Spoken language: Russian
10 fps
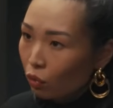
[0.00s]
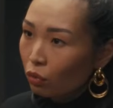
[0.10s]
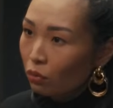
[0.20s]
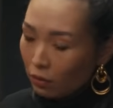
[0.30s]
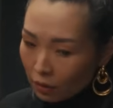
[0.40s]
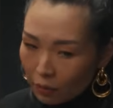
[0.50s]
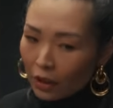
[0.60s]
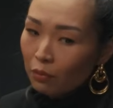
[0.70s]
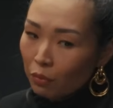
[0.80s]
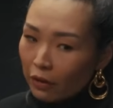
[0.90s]
он
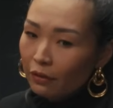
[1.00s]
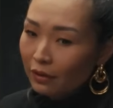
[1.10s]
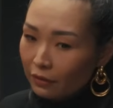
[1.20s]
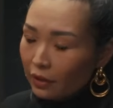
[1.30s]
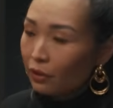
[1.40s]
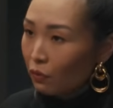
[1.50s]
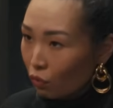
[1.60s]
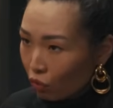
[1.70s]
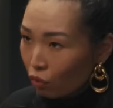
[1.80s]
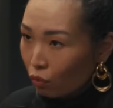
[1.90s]
имеет право говорить
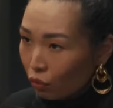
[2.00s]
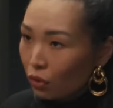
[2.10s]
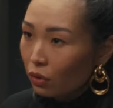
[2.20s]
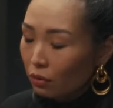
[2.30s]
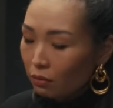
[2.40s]
все, что будет,